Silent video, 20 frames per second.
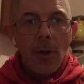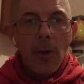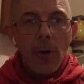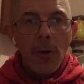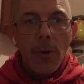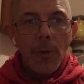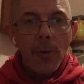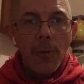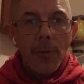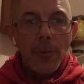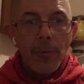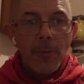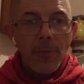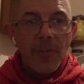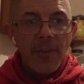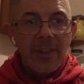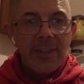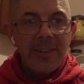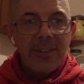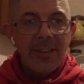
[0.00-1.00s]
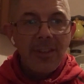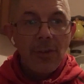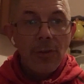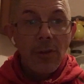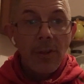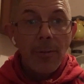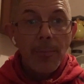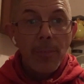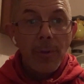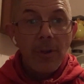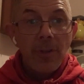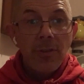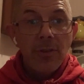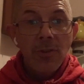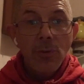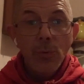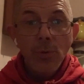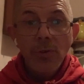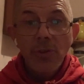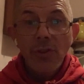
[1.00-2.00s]
on va dire dans la
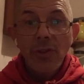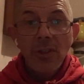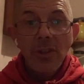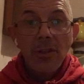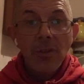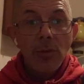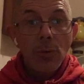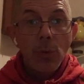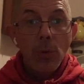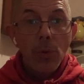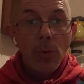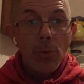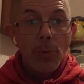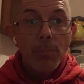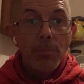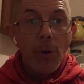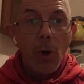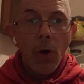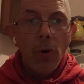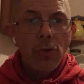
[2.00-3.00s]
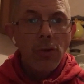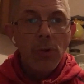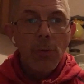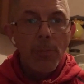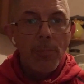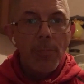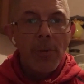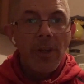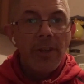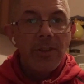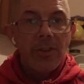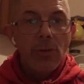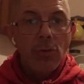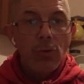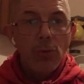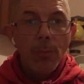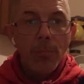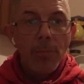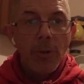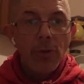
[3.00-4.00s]
partie aussi banque, mais qui ne
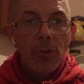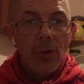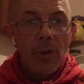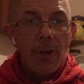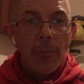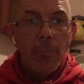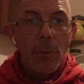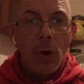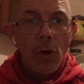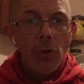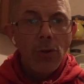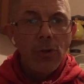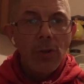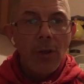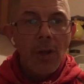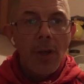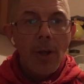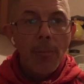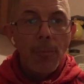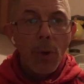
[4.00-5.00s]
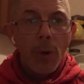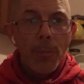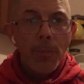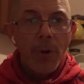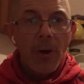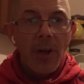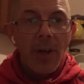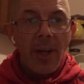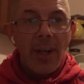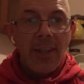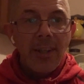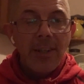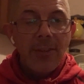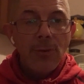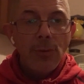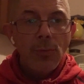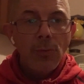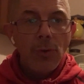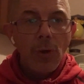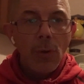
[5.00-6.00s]
sont pas dans la banque propre, qui
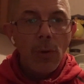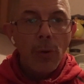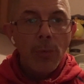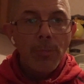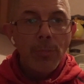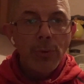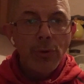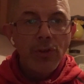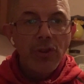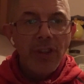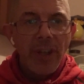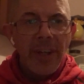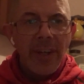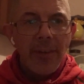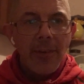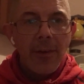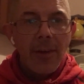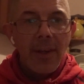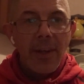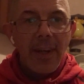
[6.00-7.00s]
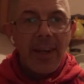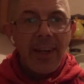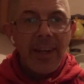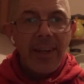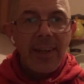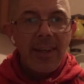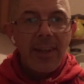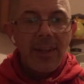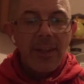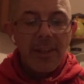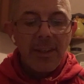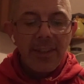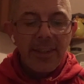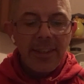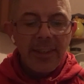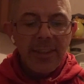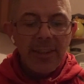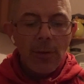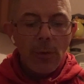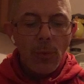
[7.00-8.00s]
sont dans le budget et
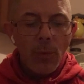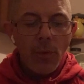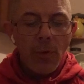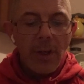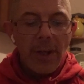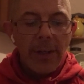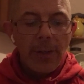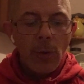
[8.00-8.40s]
qui ont un